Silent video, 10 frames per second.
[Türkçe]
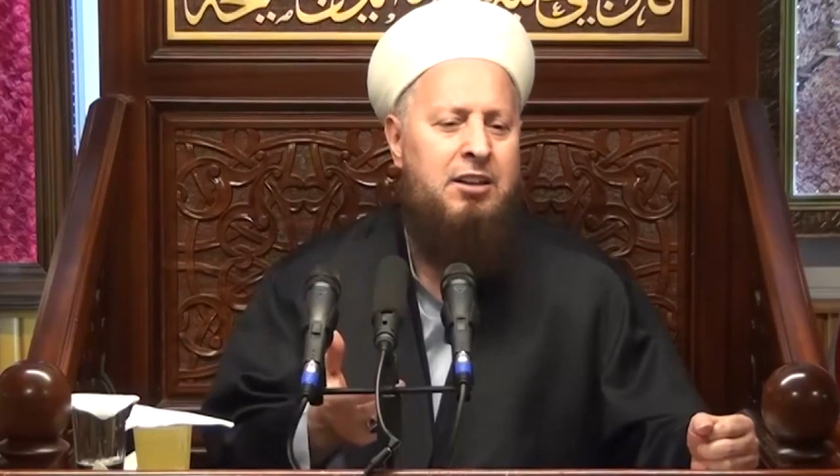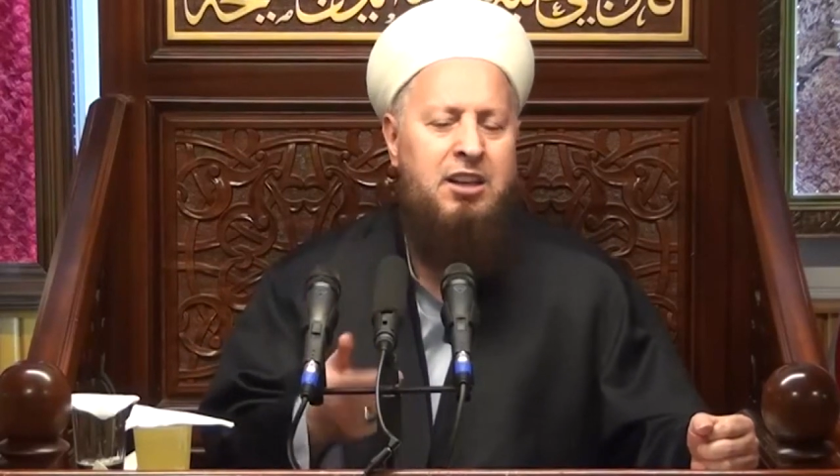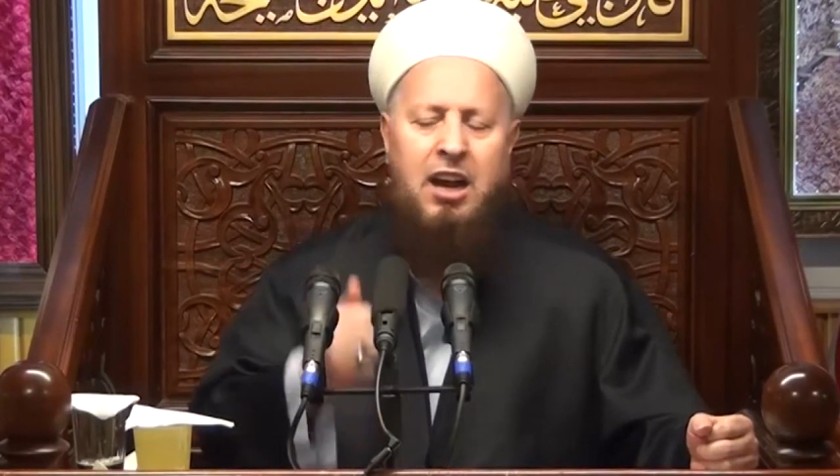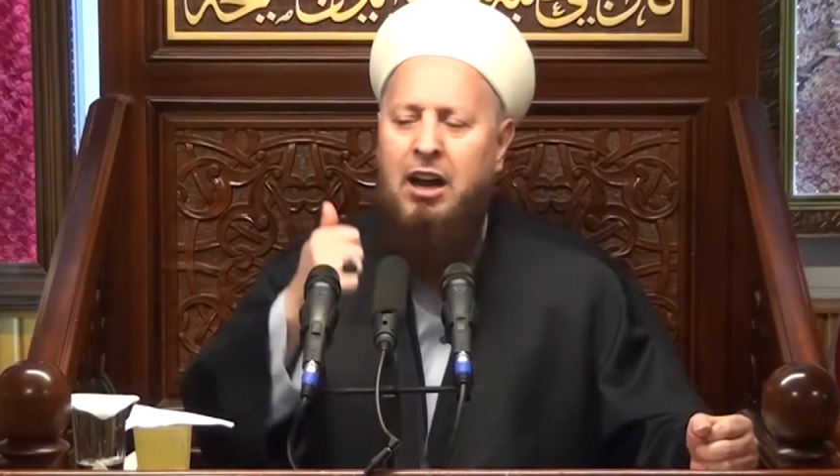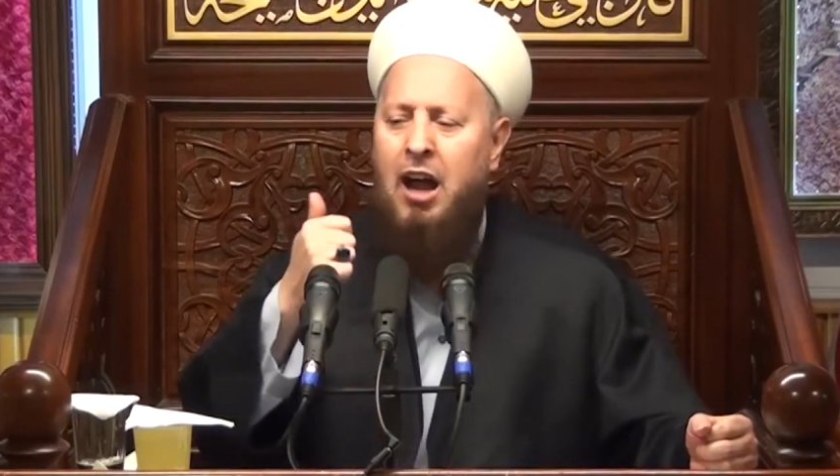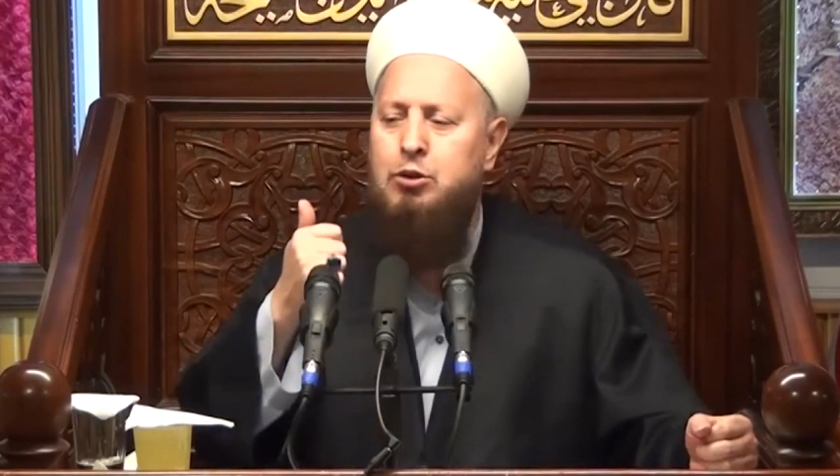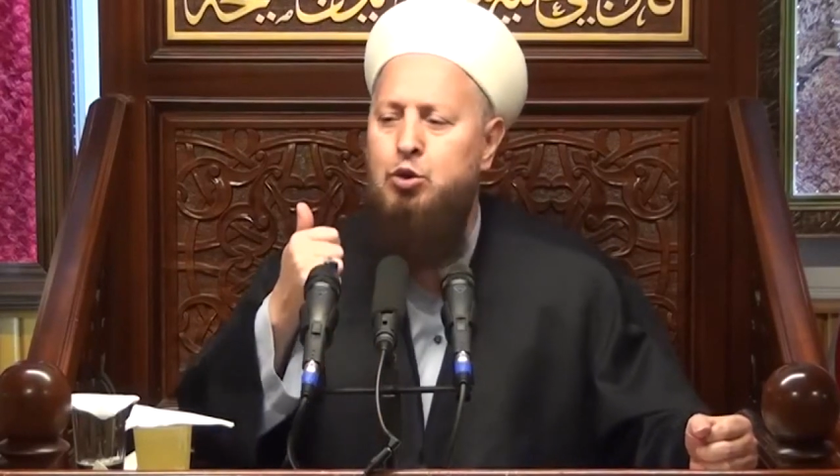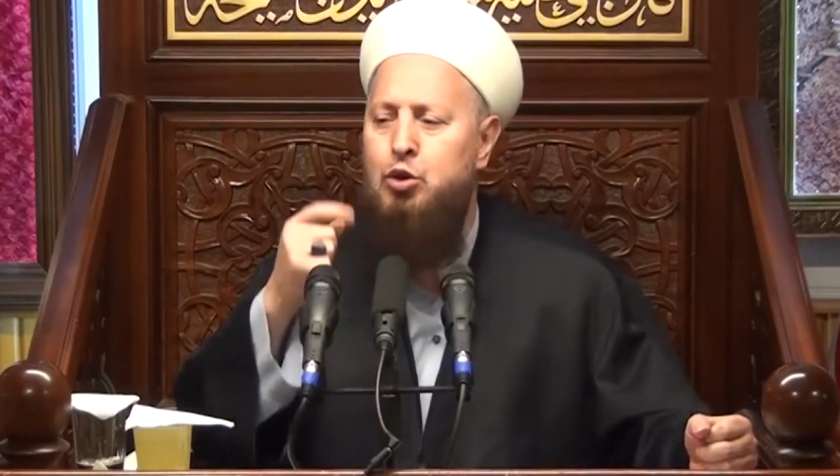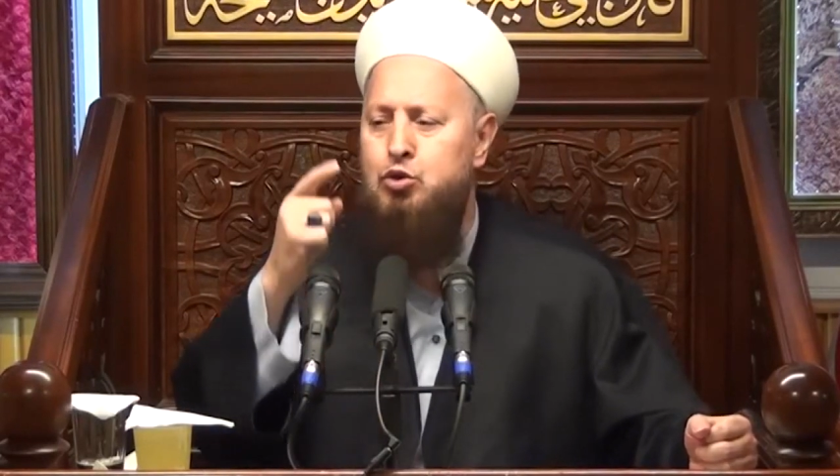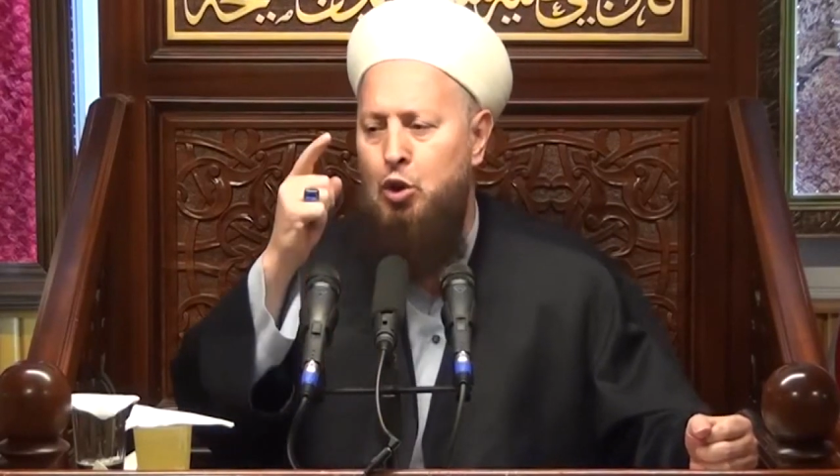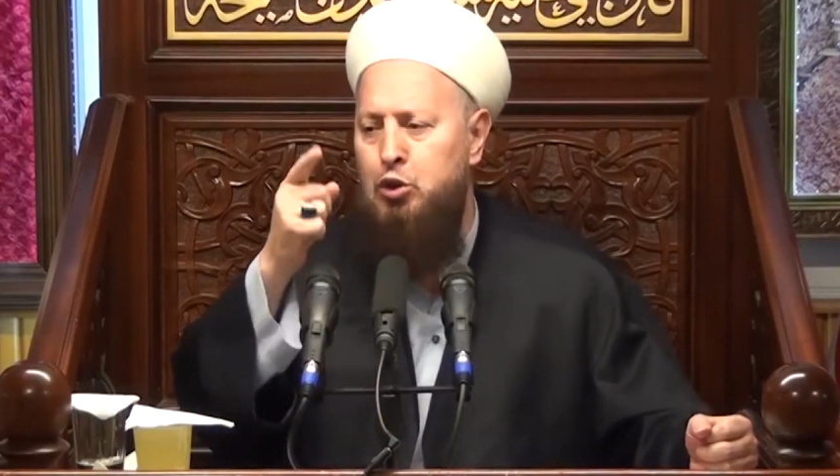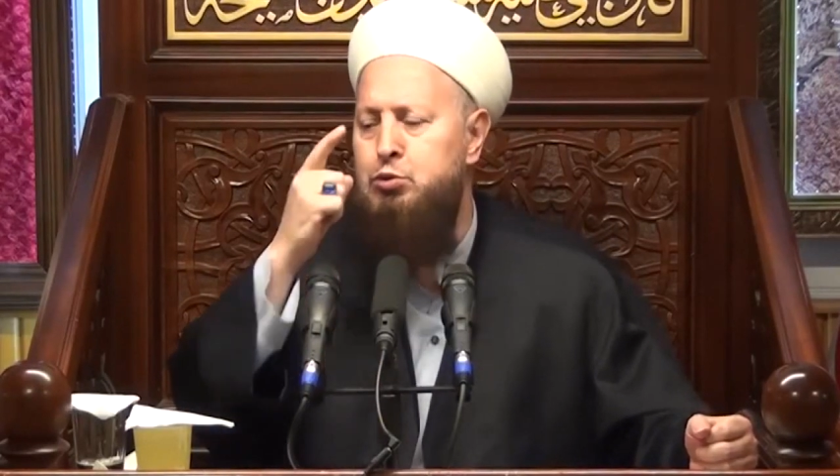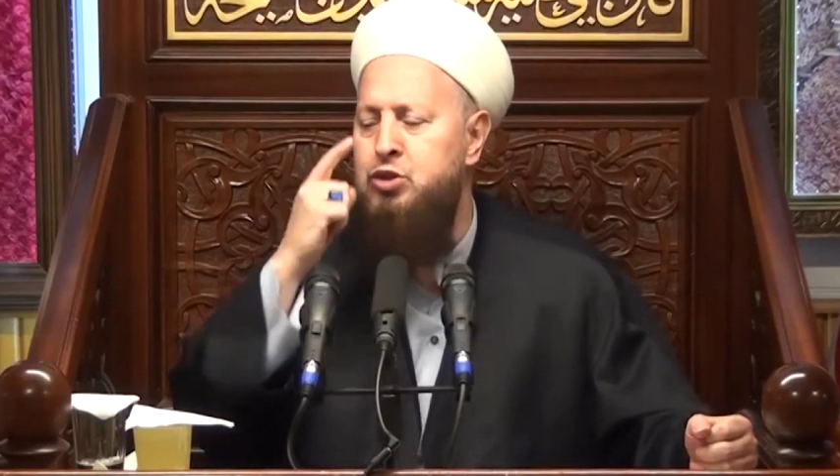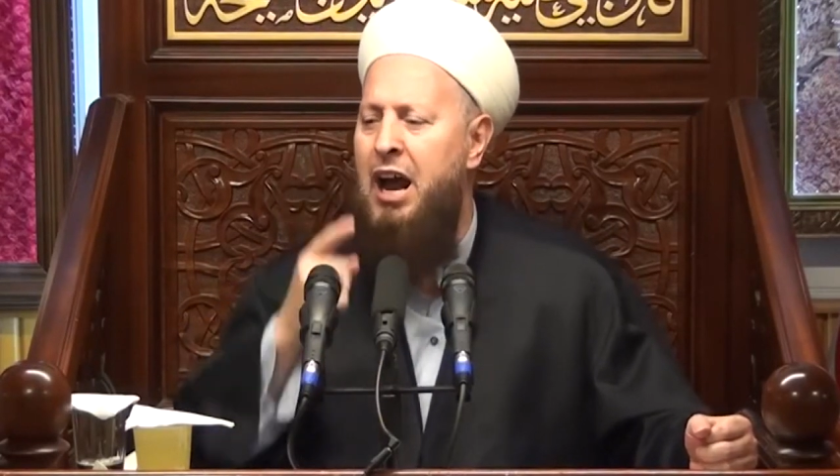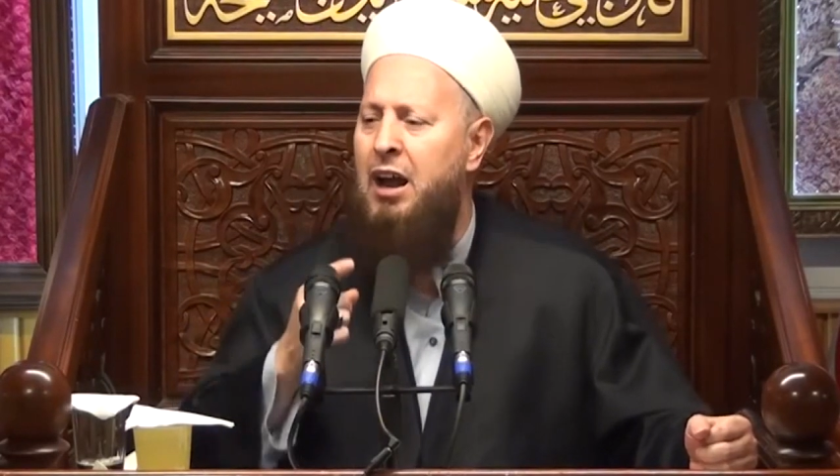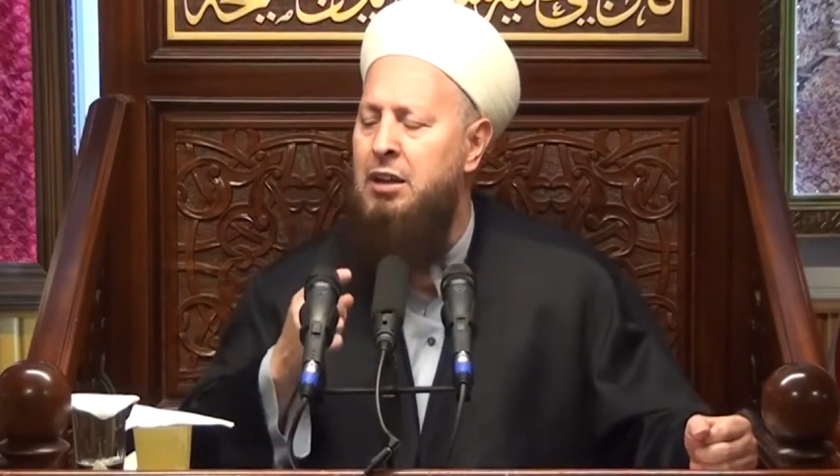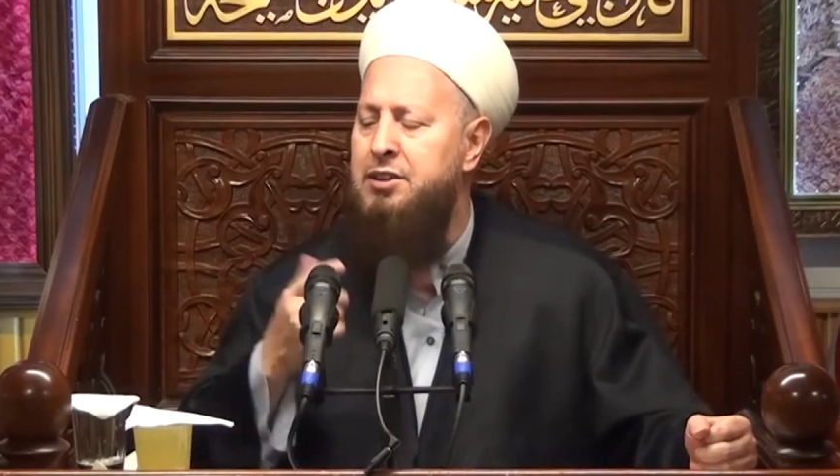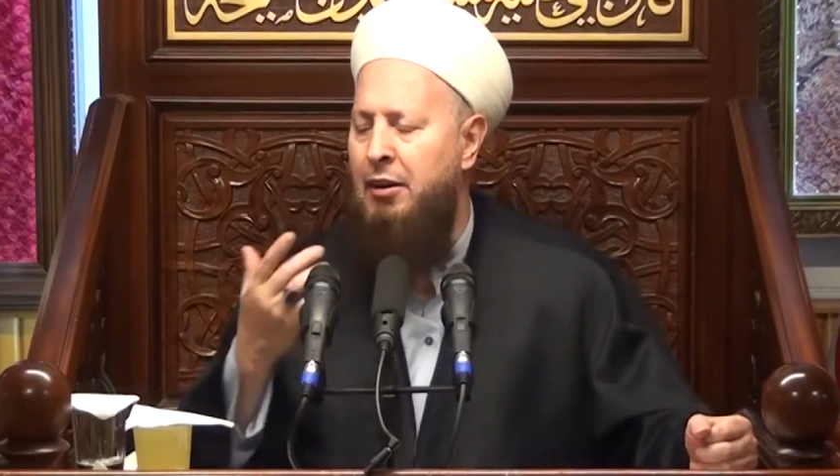yine kalkıyoruz yolumuza